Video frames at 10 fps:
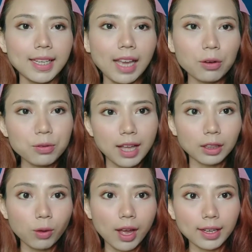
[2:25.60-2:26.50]
ini aku
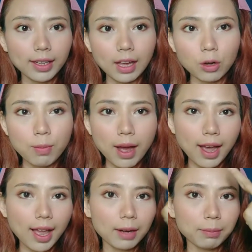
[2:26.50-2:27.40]
udah tuangin aku
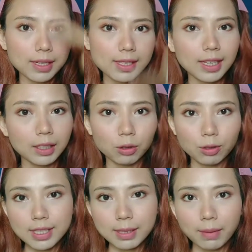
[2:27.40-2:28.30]
bakalan bersihin
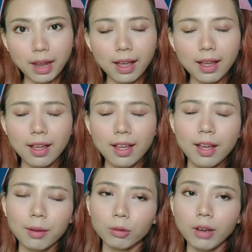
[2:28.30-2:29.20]
dulu sebelah
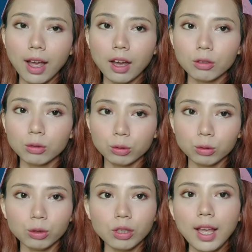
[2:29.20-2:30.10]
muka
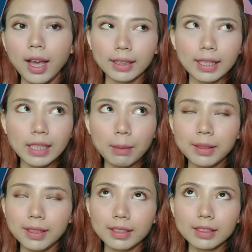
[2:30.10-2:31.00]
aku
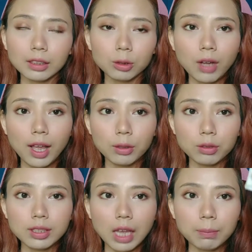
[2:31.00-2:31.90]
katanya benar satu
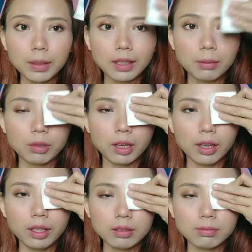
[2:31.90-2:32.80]
kali usap kita
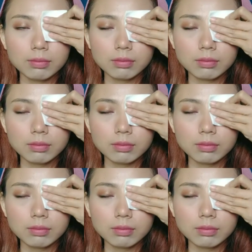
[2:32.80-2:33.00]
mulai